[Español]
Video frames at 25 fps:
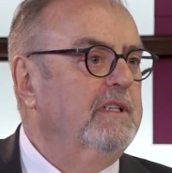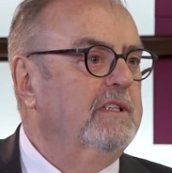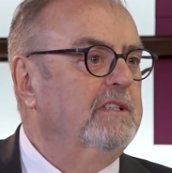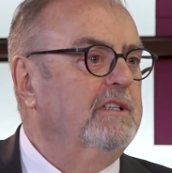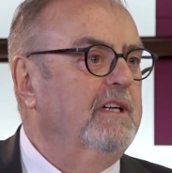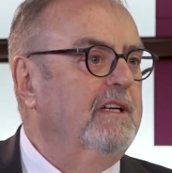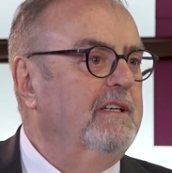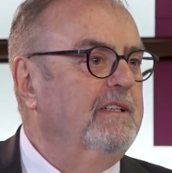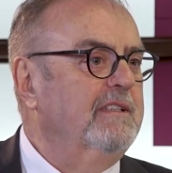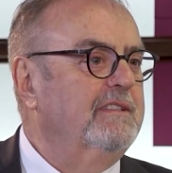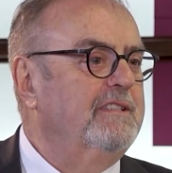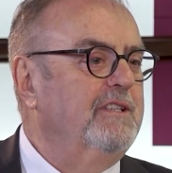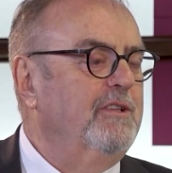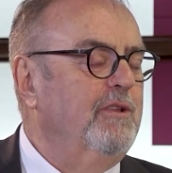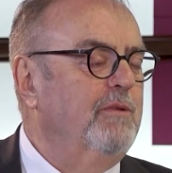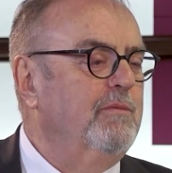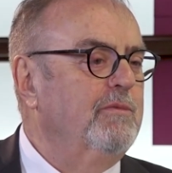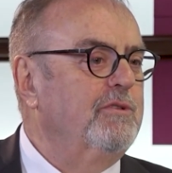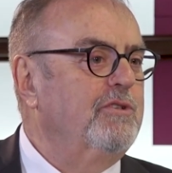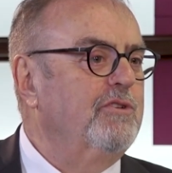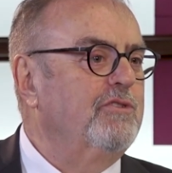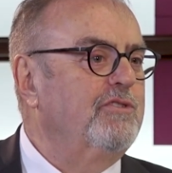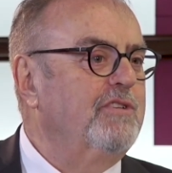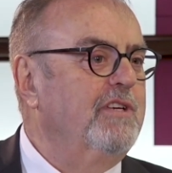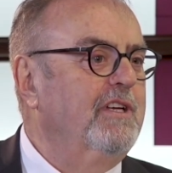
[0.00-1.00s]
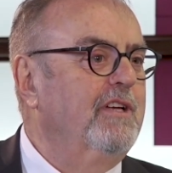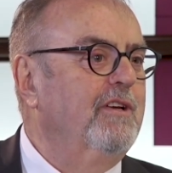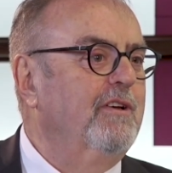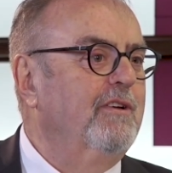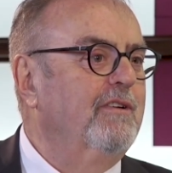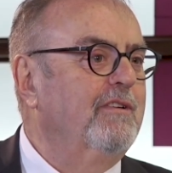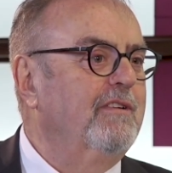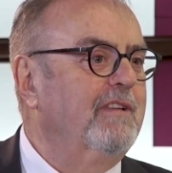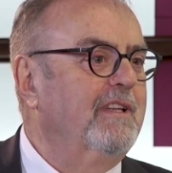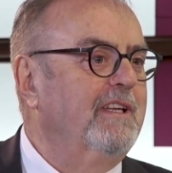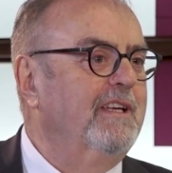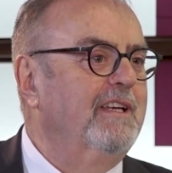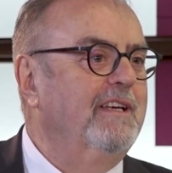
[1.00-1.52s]
han sido muchos
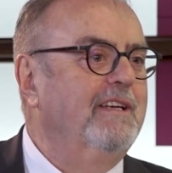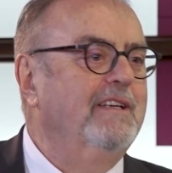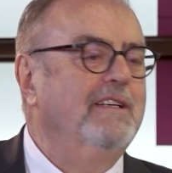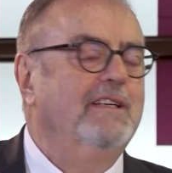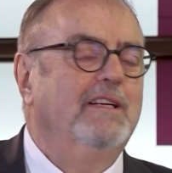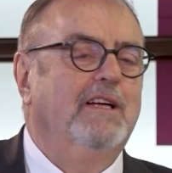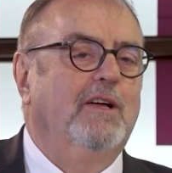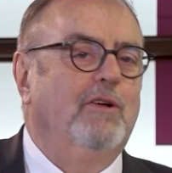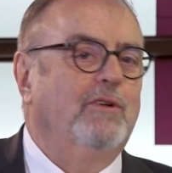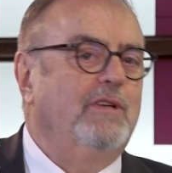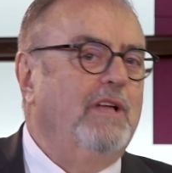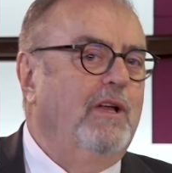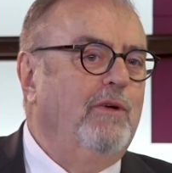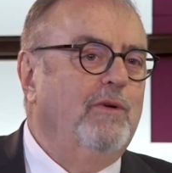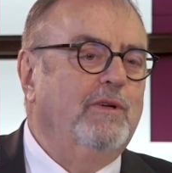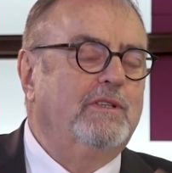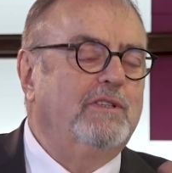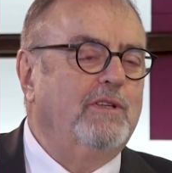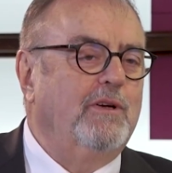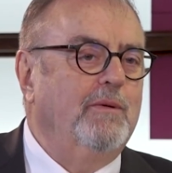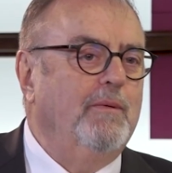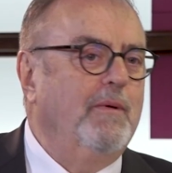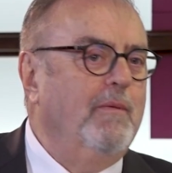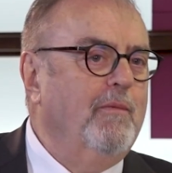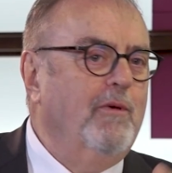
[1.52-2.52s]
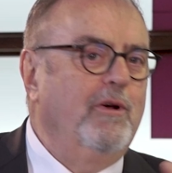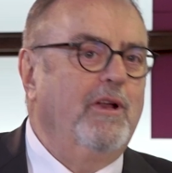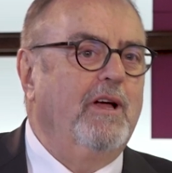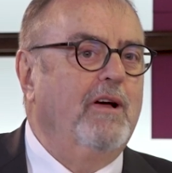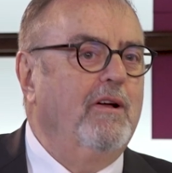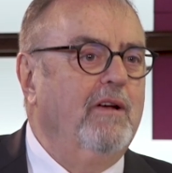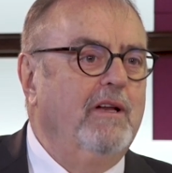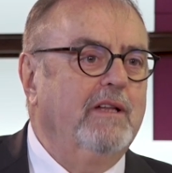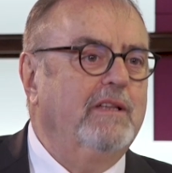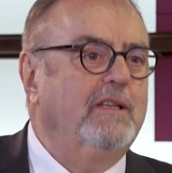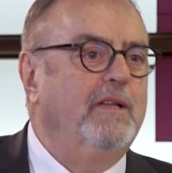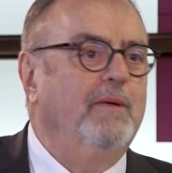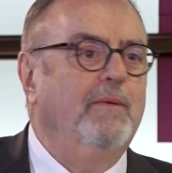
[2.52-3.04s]
siglos de... O sea, nuestra memoria
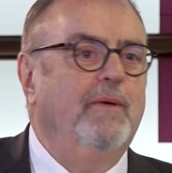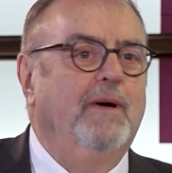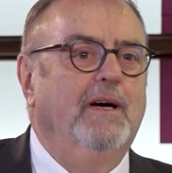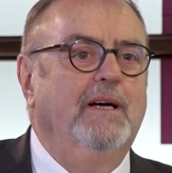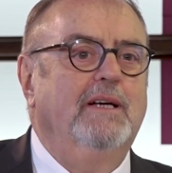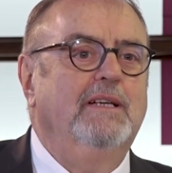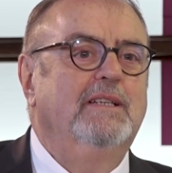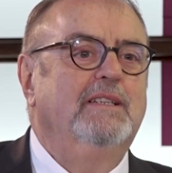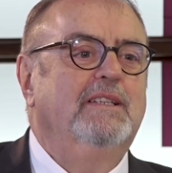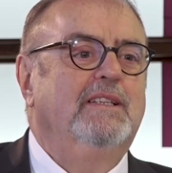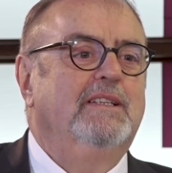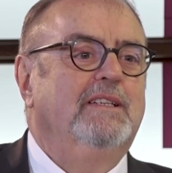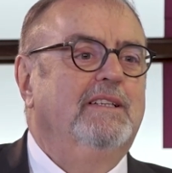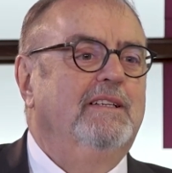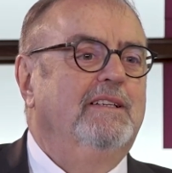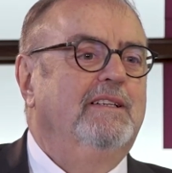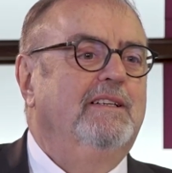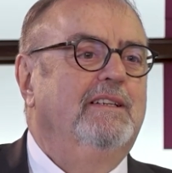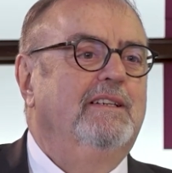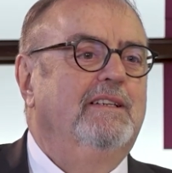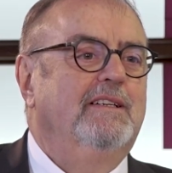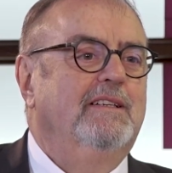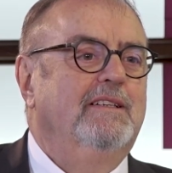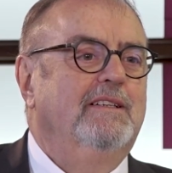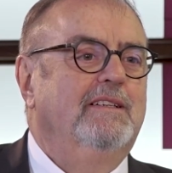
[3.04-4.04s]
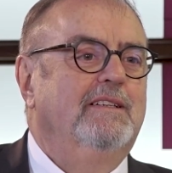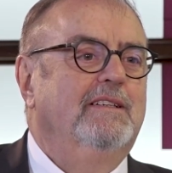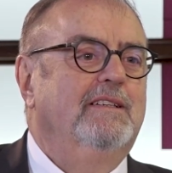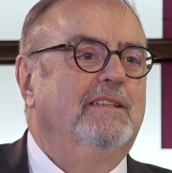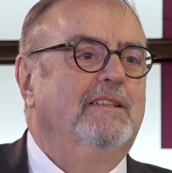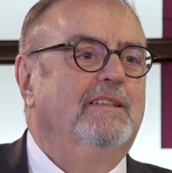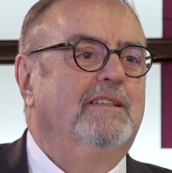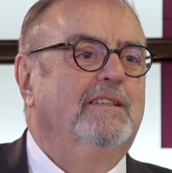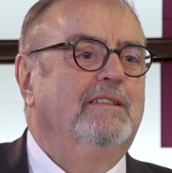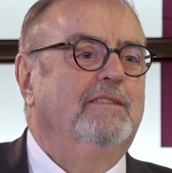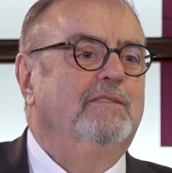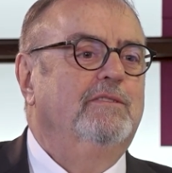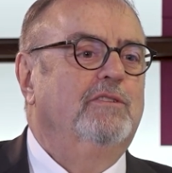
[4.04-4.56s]
colectiva eh,
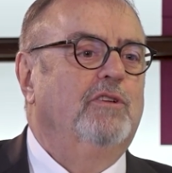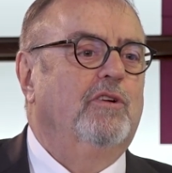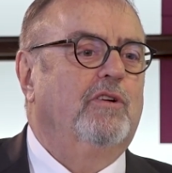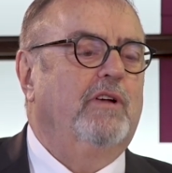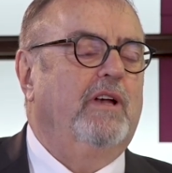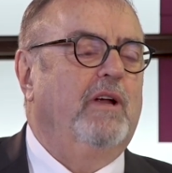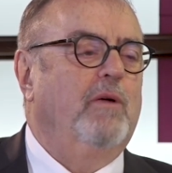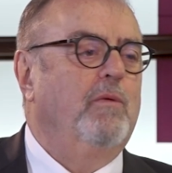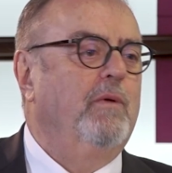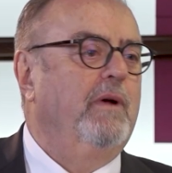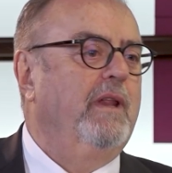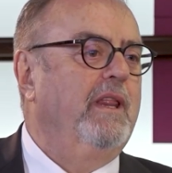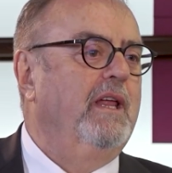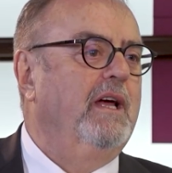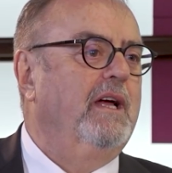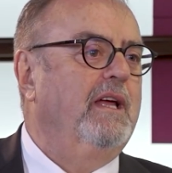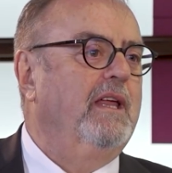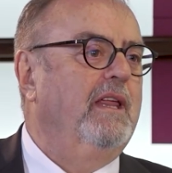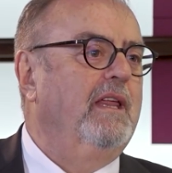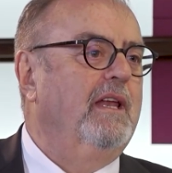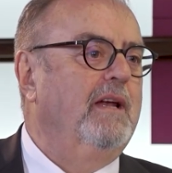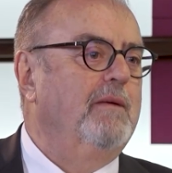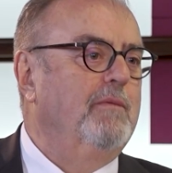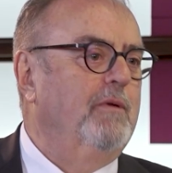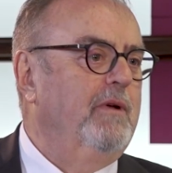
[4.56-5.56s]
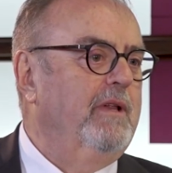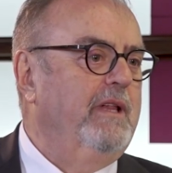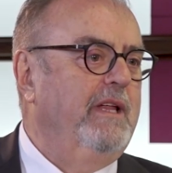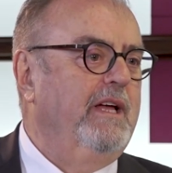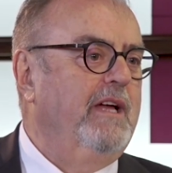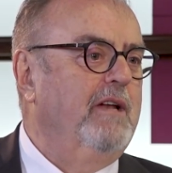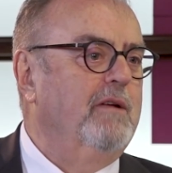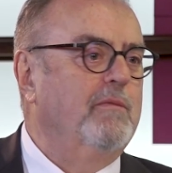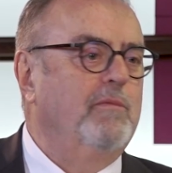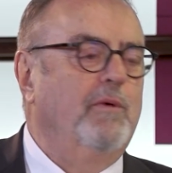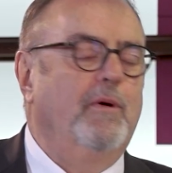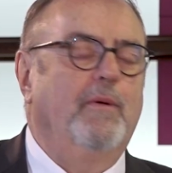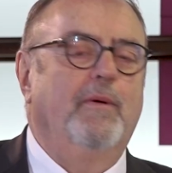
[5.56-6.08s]
eh, nos recuerda que de la
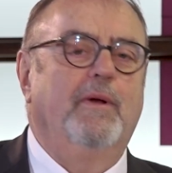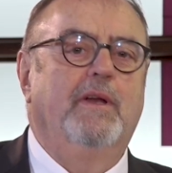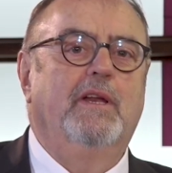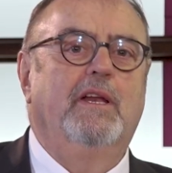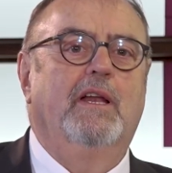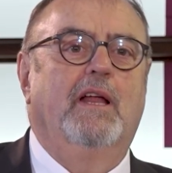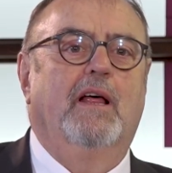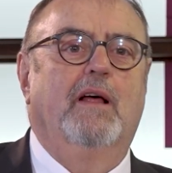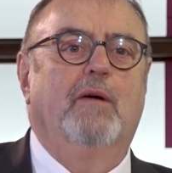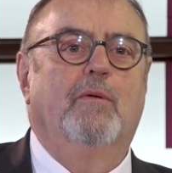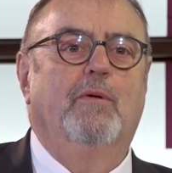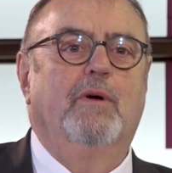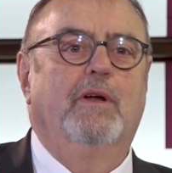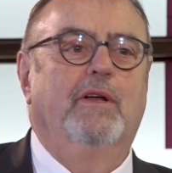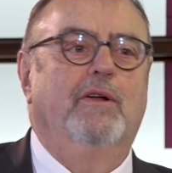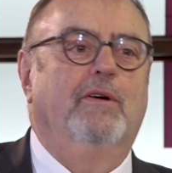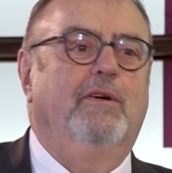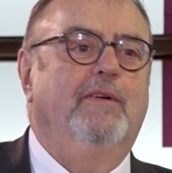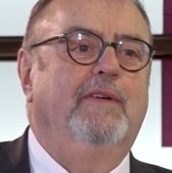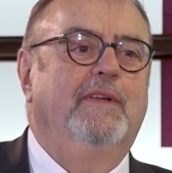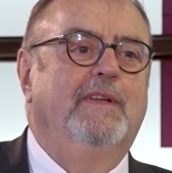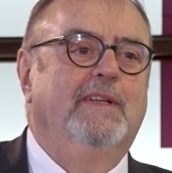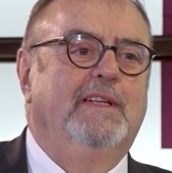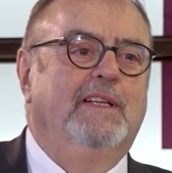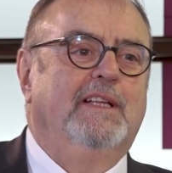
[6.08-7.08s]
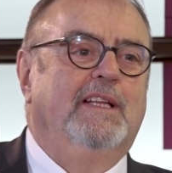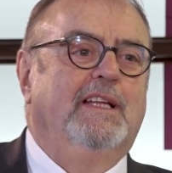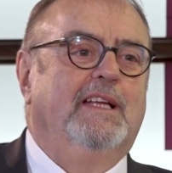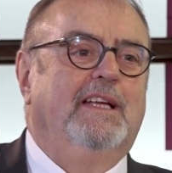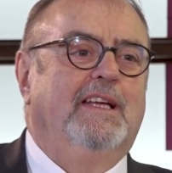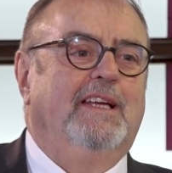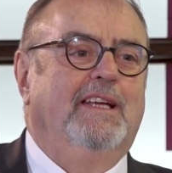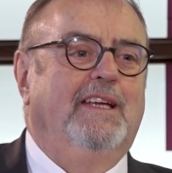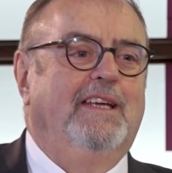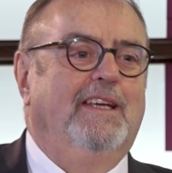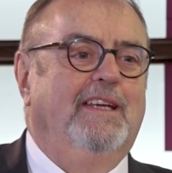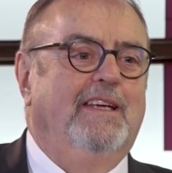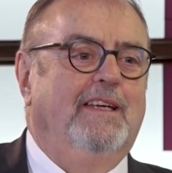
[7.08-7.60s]
política no puede venir nada bueno
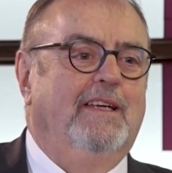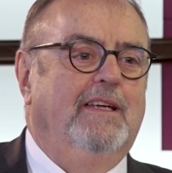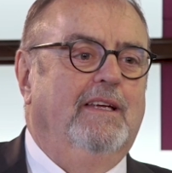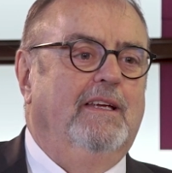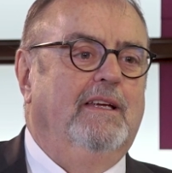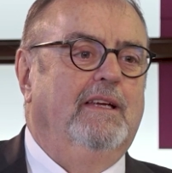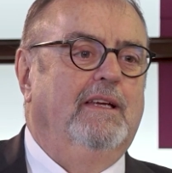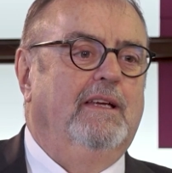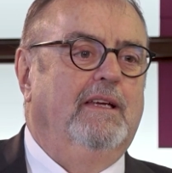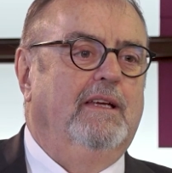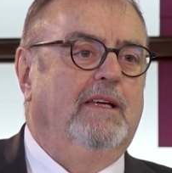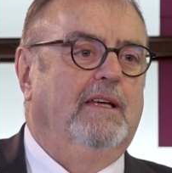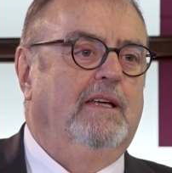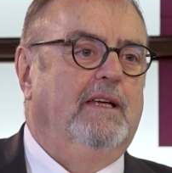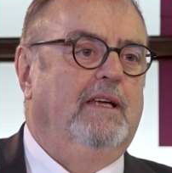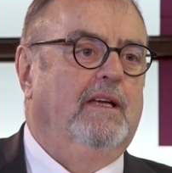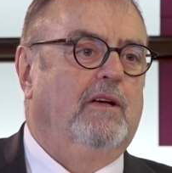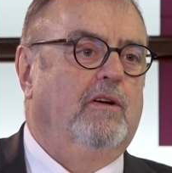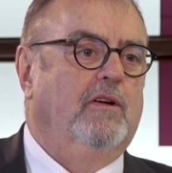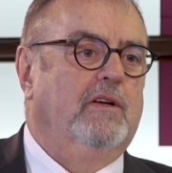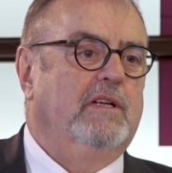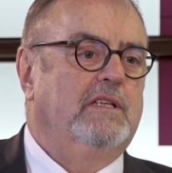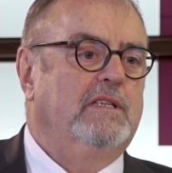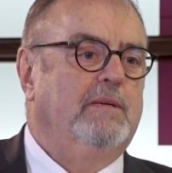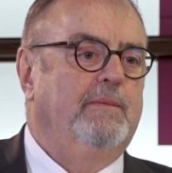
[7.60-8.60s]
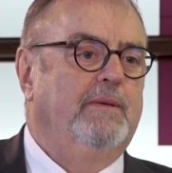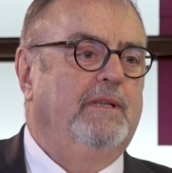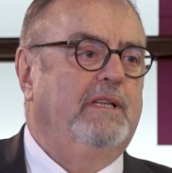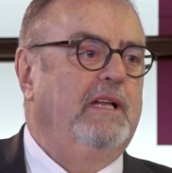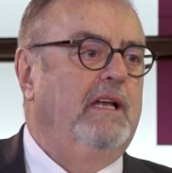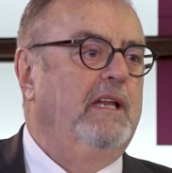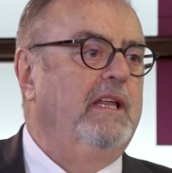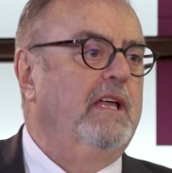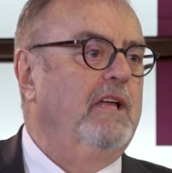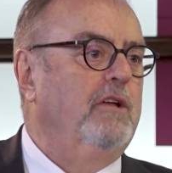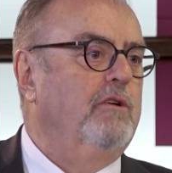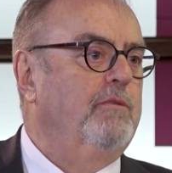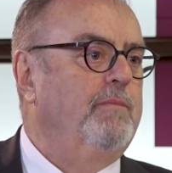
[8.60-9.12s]
y, y, con esa
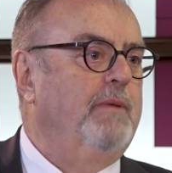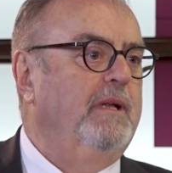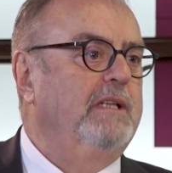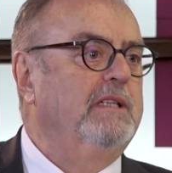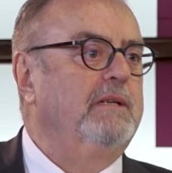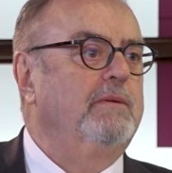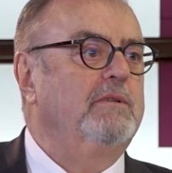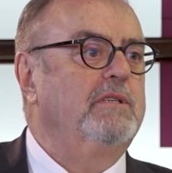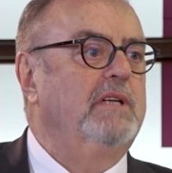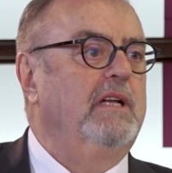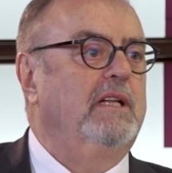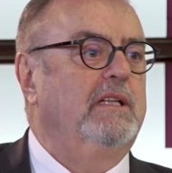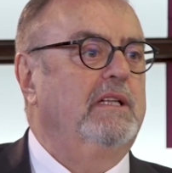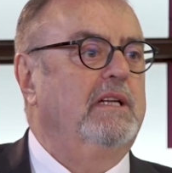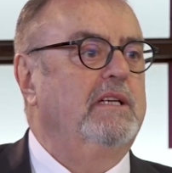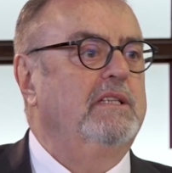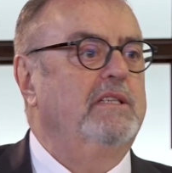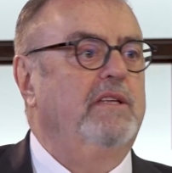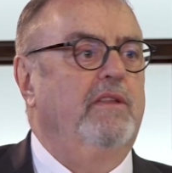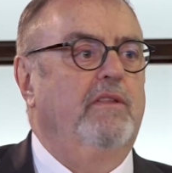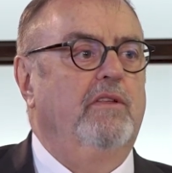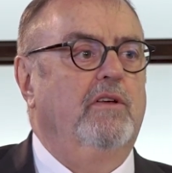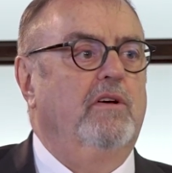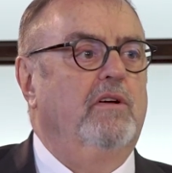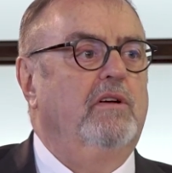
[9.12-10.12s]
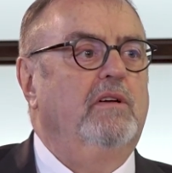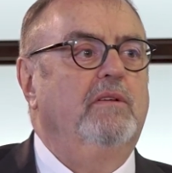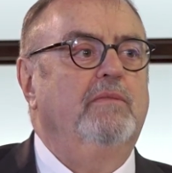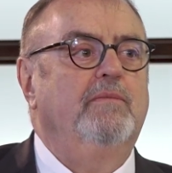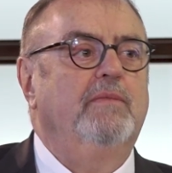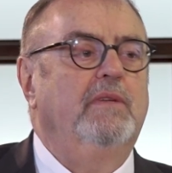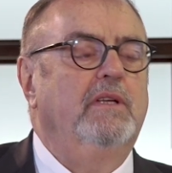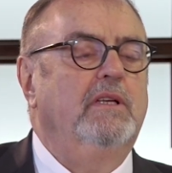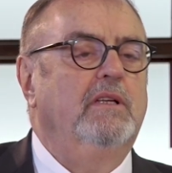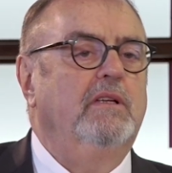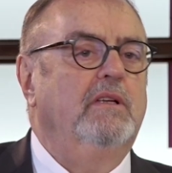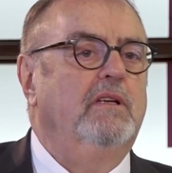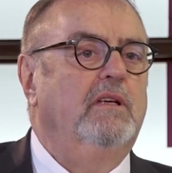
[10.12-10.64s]
mentalidad nos plantamos en la transición
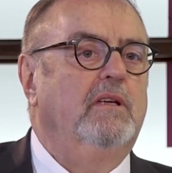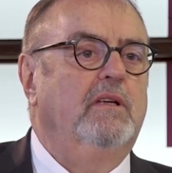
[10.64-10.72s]
y,